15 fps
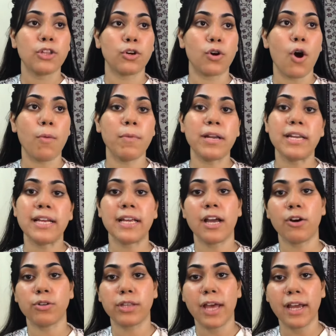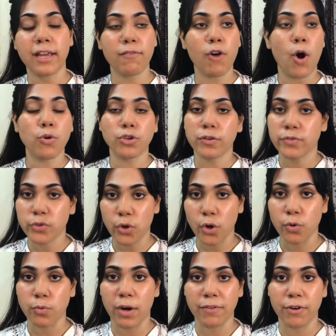तो कॉमनली क्या होता है कि वो आउट ऑफ
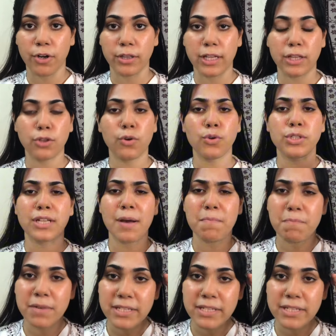स्टॉक हुआ हुआ होता है तो उसका